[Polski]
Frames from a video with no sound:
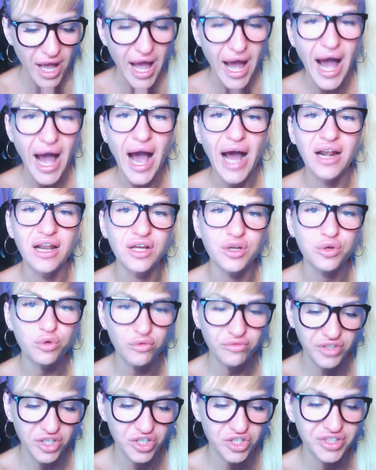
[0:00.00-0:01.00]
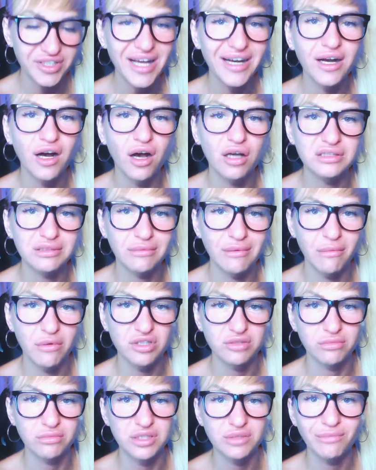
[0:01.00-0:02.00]
ale również taka osoba może
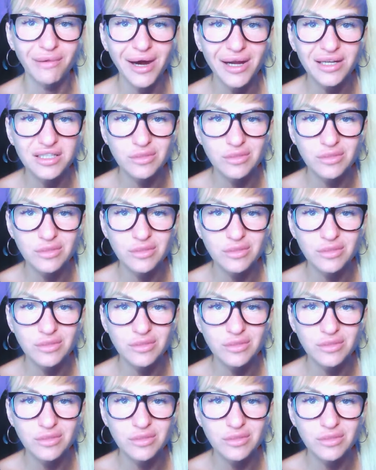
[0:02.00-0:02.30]
mieć bardzo